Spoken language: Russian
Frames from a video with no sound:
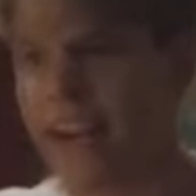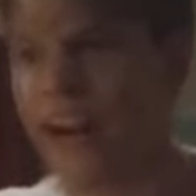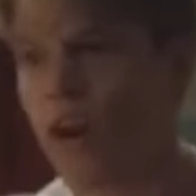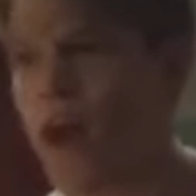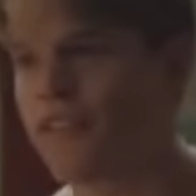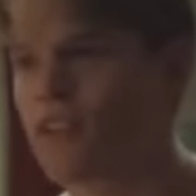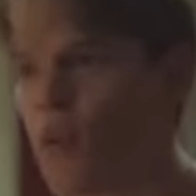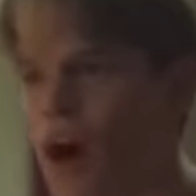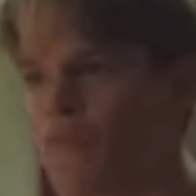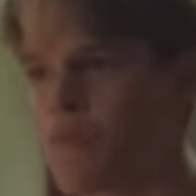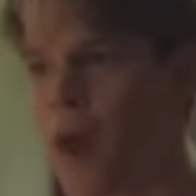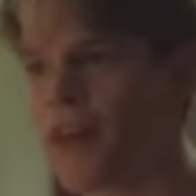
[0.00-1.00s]
Может он
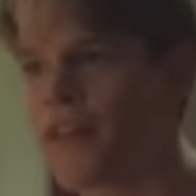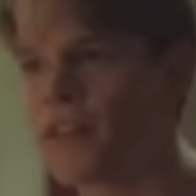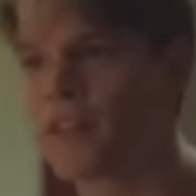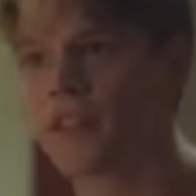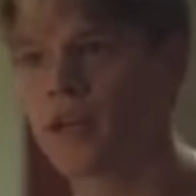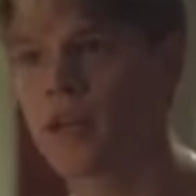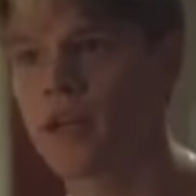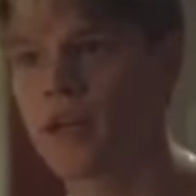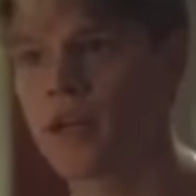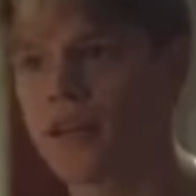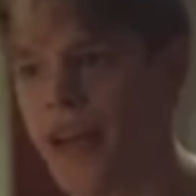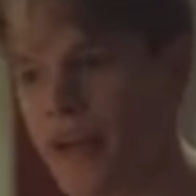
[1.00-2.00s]
пыленепроницаемый?
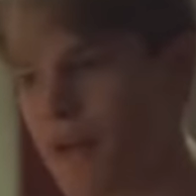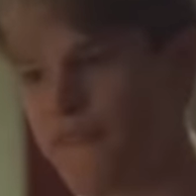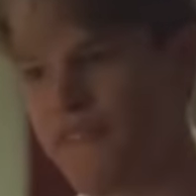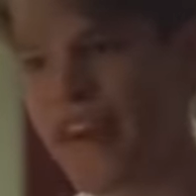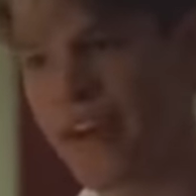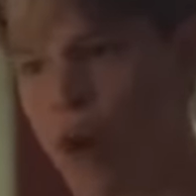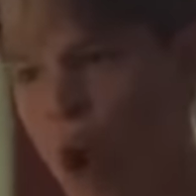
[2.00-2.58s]
Или там нет